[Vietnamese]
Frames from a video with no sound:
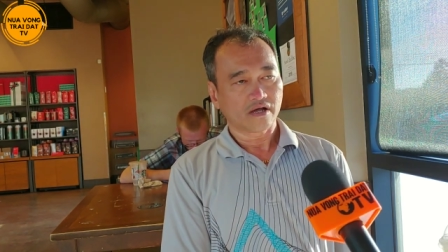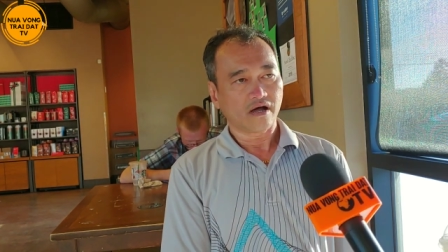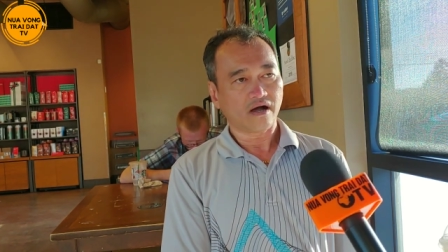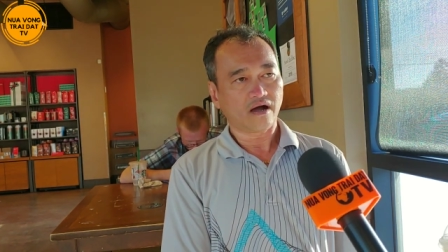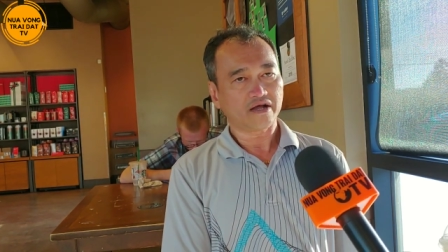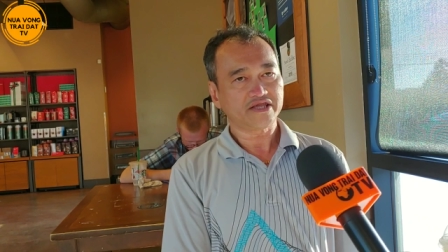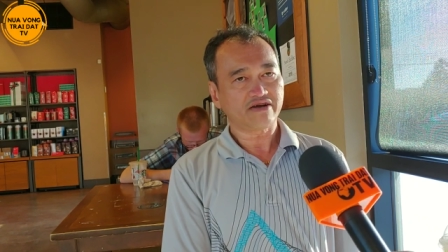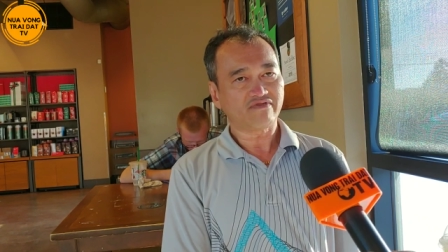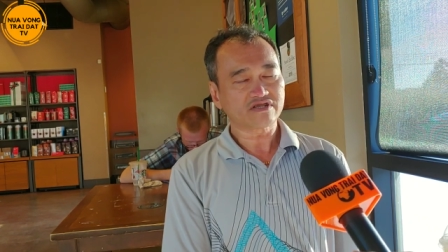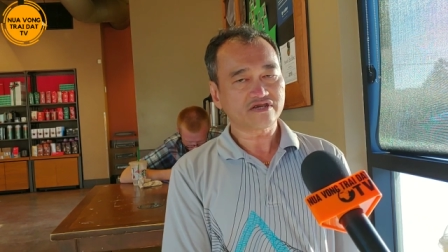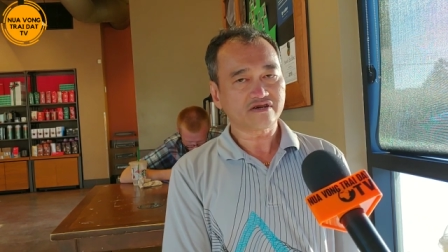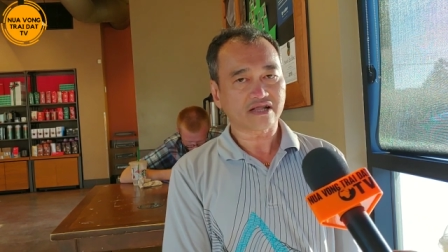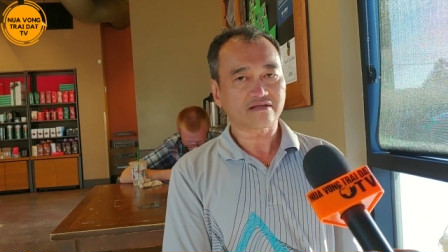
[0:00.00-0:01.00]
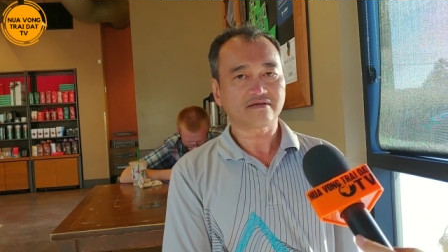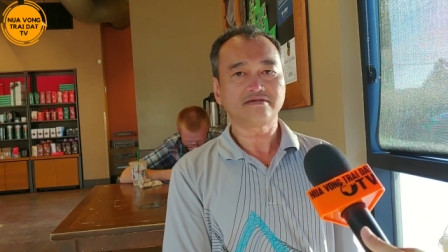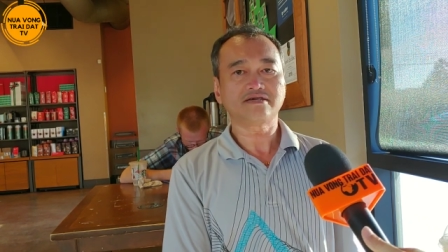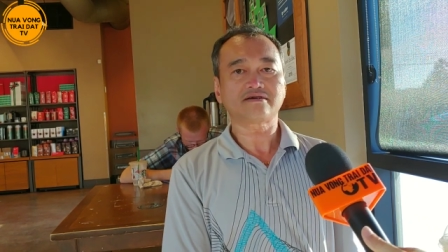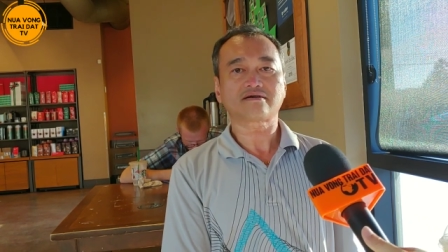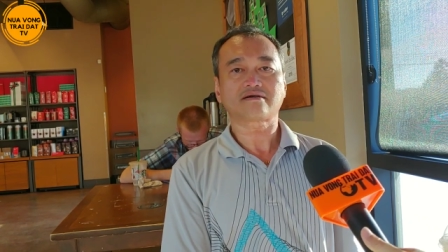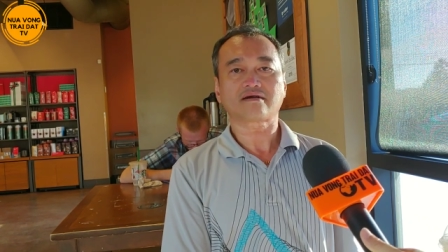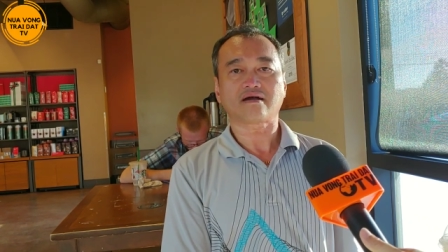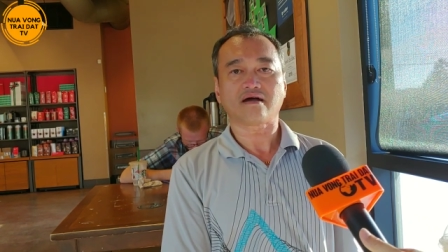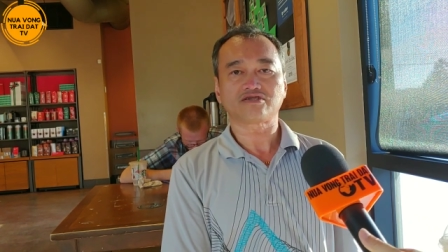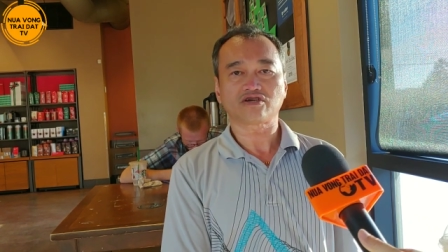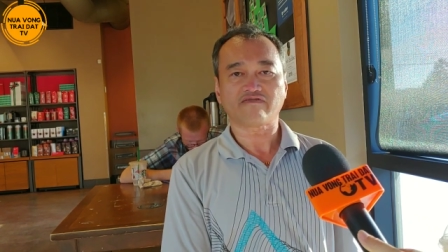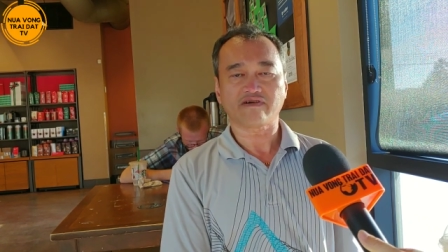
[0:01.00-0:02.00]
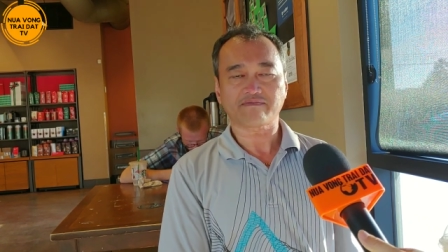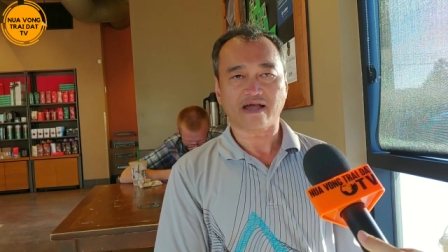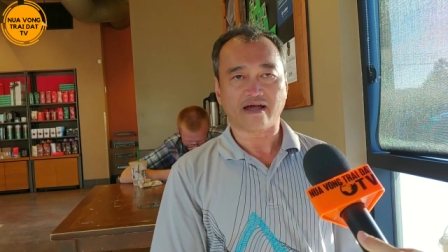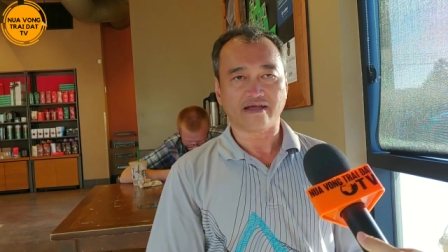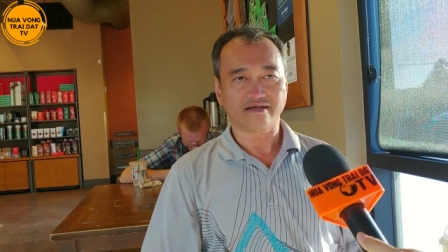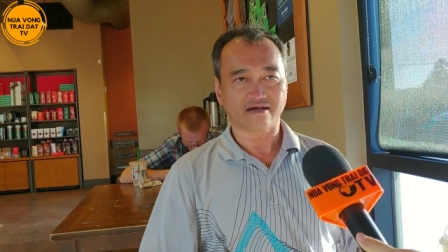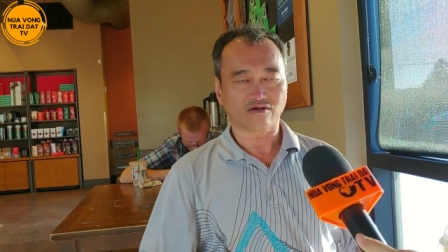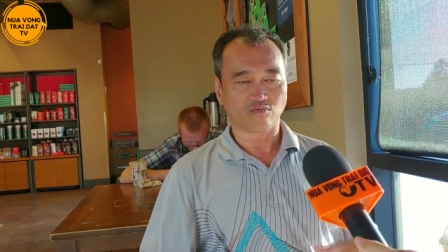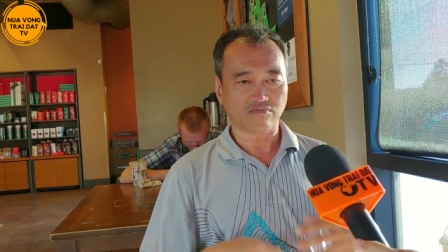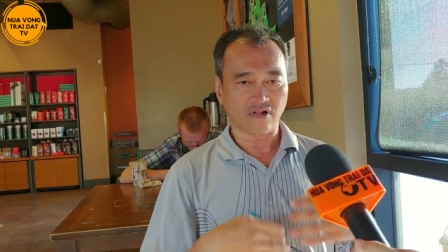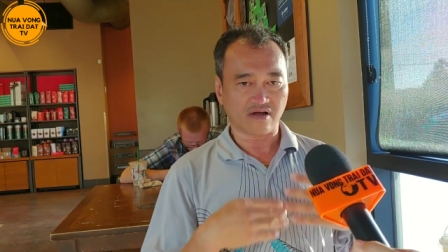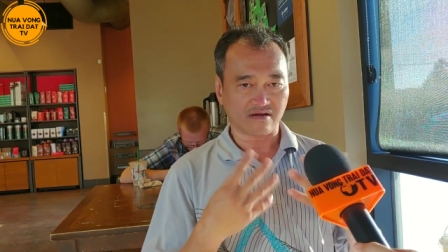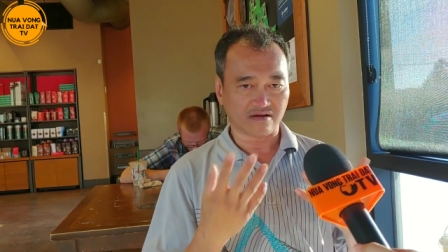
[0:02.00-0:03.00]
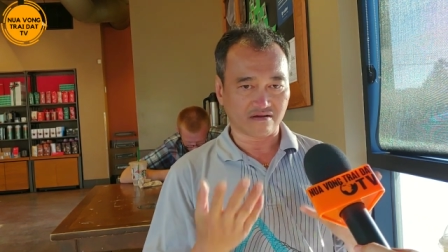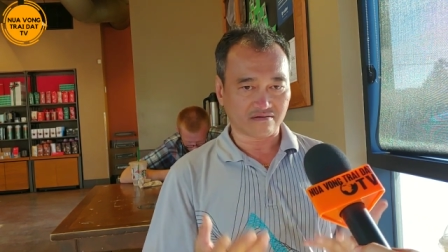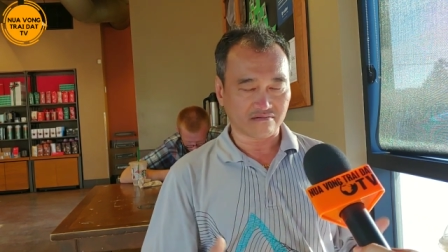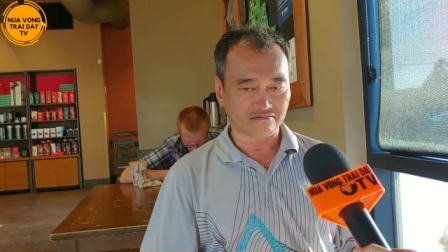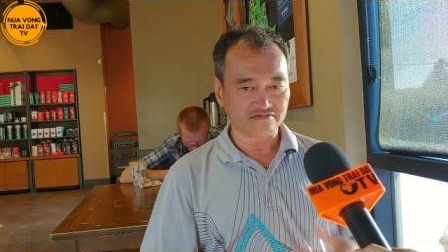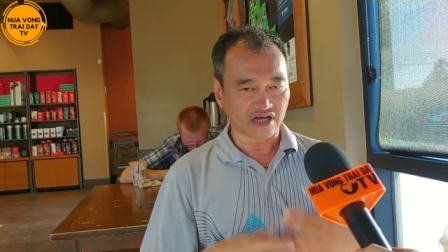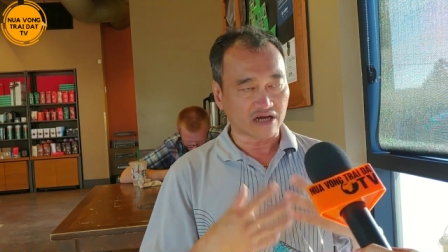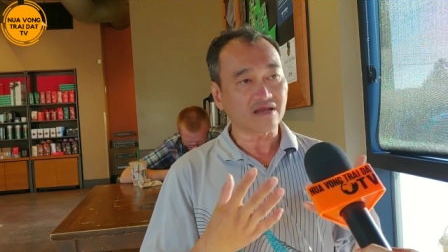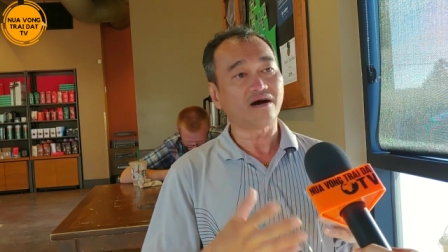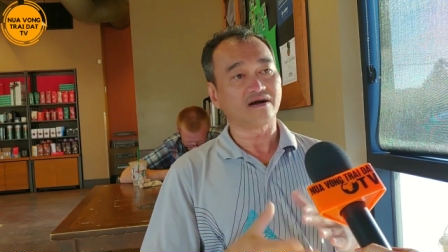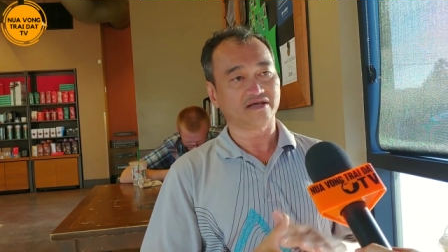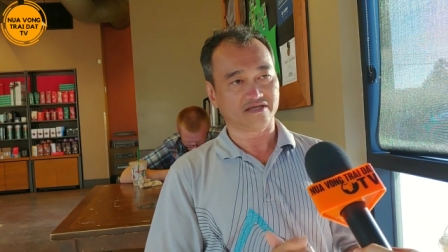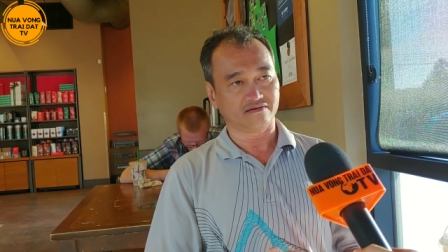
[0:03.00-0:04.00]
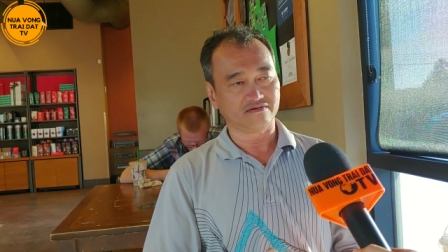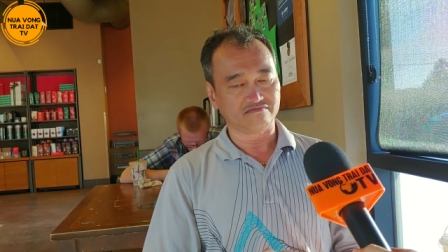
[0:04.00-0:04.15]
À, dạ vâng thưa anh, thứ nhất à, cho phép Khải cũng à, dẫn lời